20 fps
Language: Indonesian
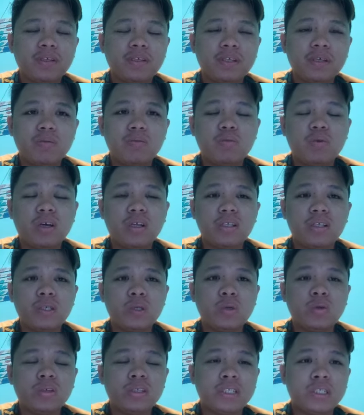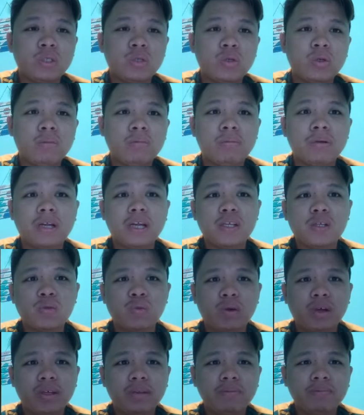semua jerung-jerung
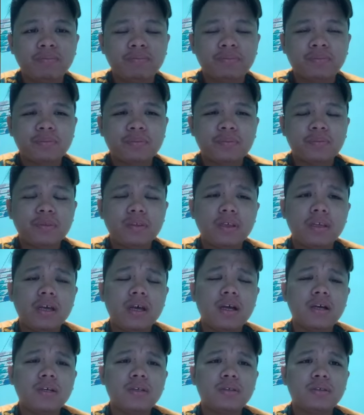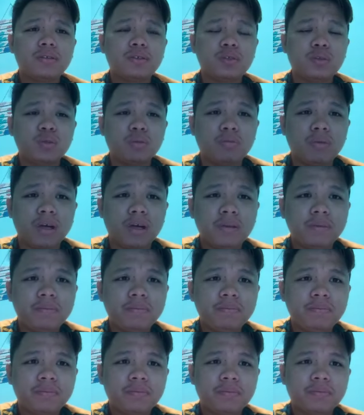perasuah yang coba
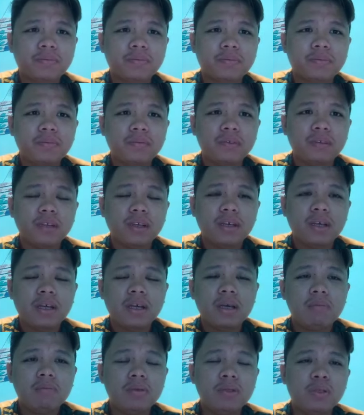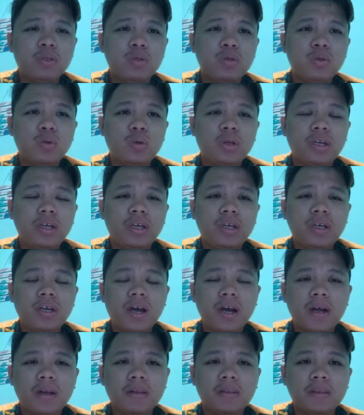mencuri
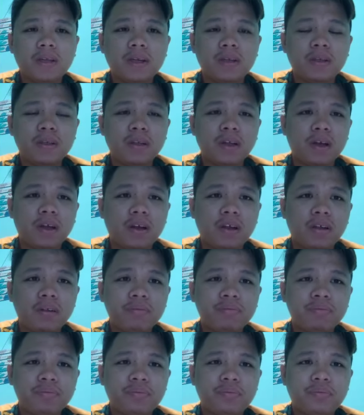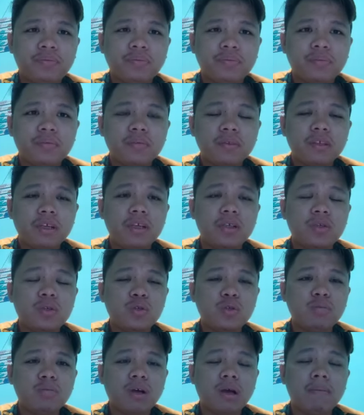harta negara, yang
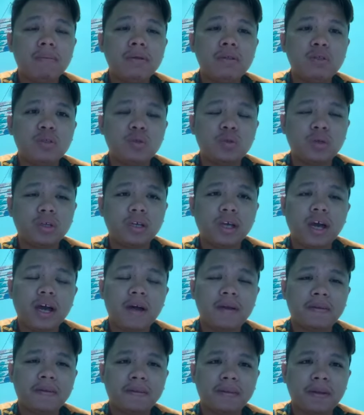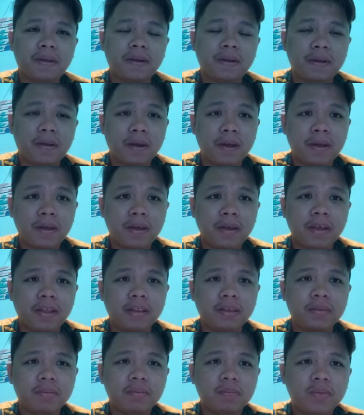coba mencuri harta
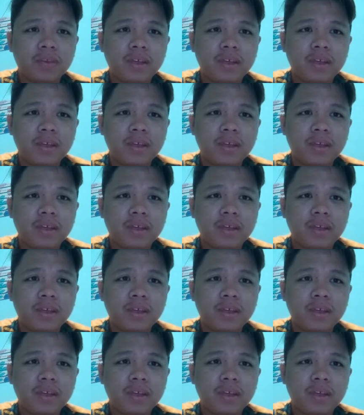rakyat.